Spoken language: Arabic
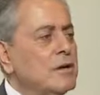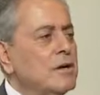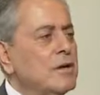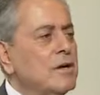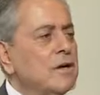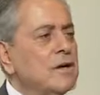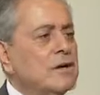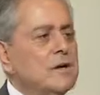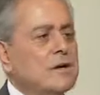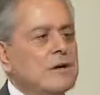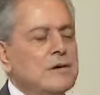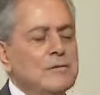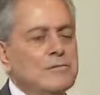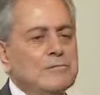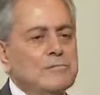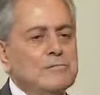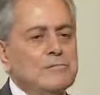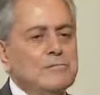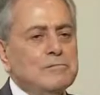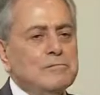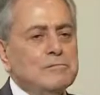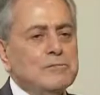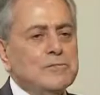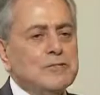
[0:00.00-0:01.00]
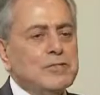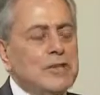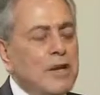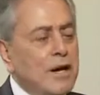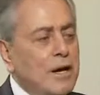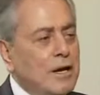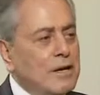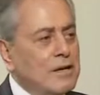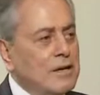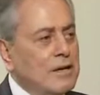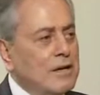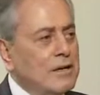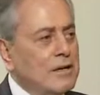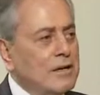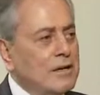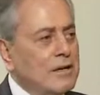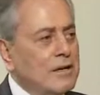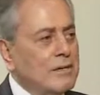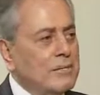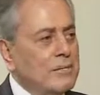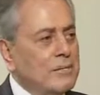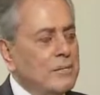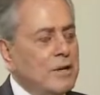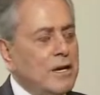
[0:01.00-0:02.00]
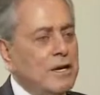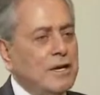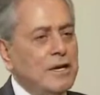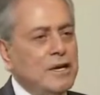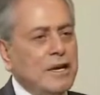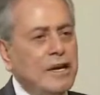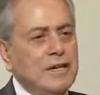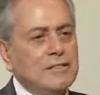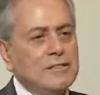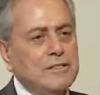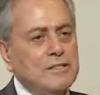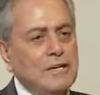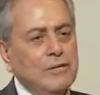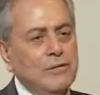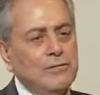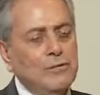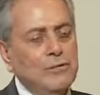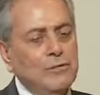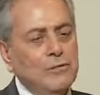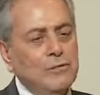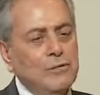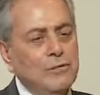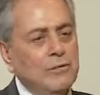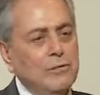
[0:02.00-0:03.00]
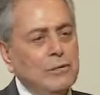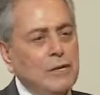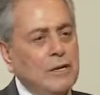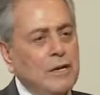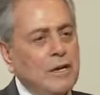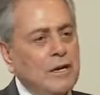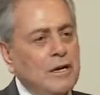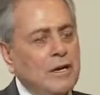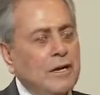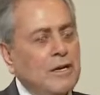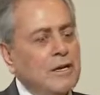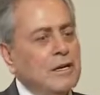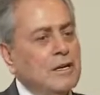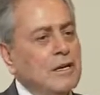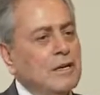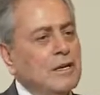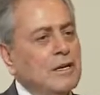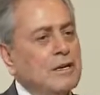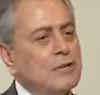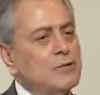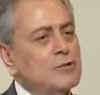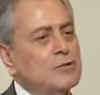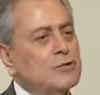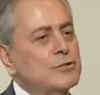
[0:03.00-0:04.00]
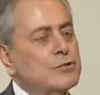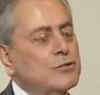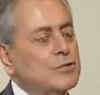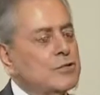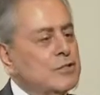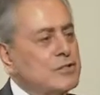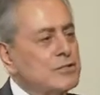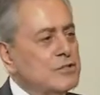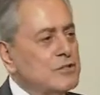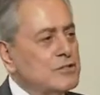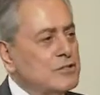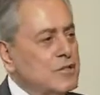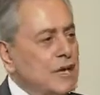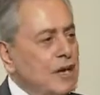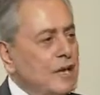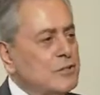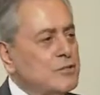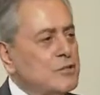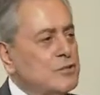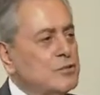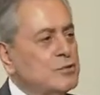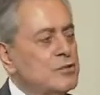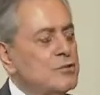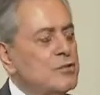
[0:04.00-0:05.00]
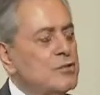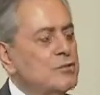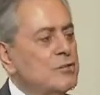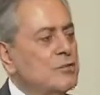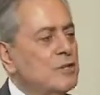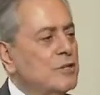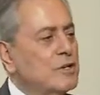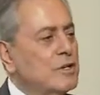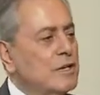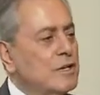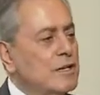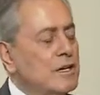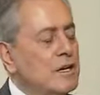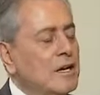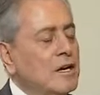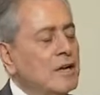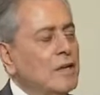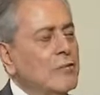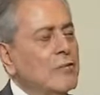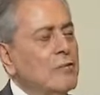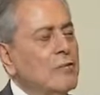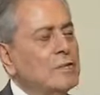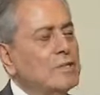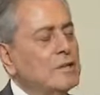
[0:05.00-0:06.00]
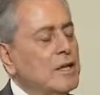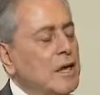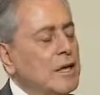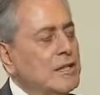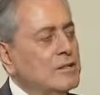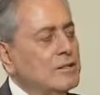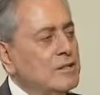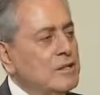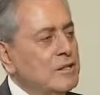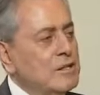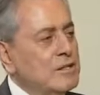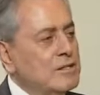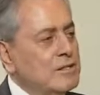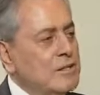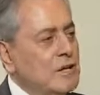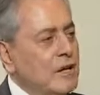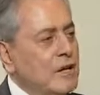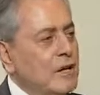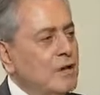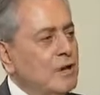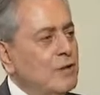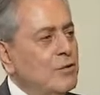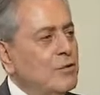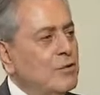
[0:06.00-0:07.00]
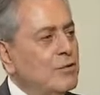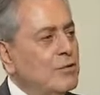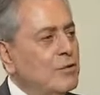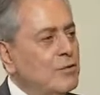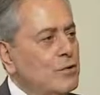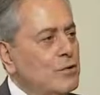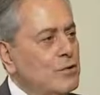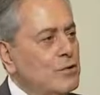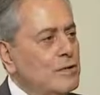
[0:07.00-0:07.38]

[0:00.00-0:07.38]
آه، صارخ بين أن تدعو لنصرة الشعب السوري وتحت غطاء حقوق